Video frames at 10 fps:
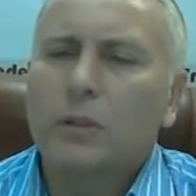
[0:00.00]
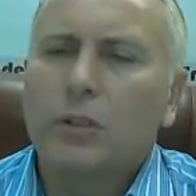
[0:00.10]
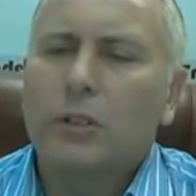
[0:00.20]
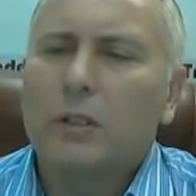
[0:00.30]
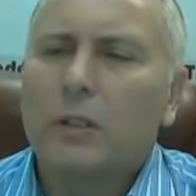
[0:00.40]

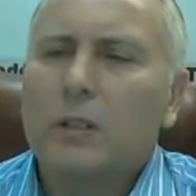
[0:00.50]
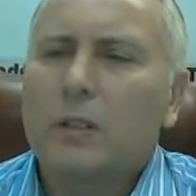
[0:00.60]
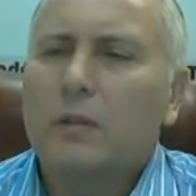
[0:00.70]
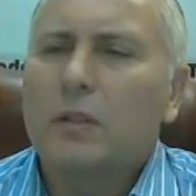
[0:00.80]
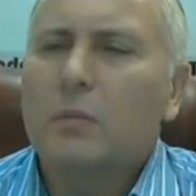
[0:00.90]

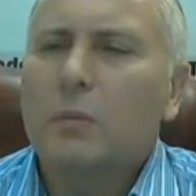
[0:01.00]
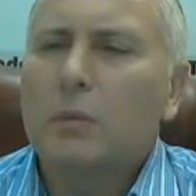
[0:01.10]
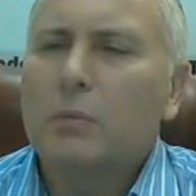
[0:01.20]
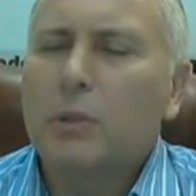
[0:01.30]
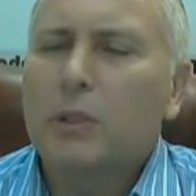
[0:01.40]
58
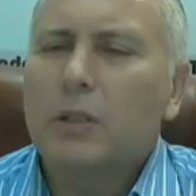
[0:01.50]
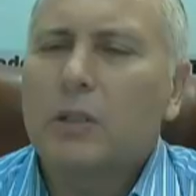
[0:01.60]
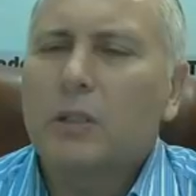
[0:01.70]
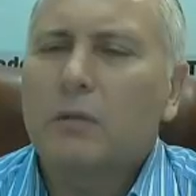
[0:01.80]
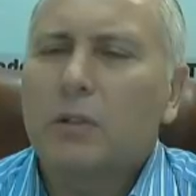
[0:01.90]
мы
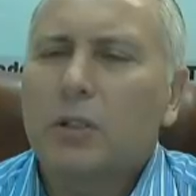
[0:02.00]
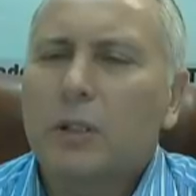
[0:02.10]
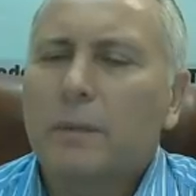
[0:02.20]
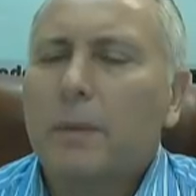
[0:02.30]
здесь не вышли.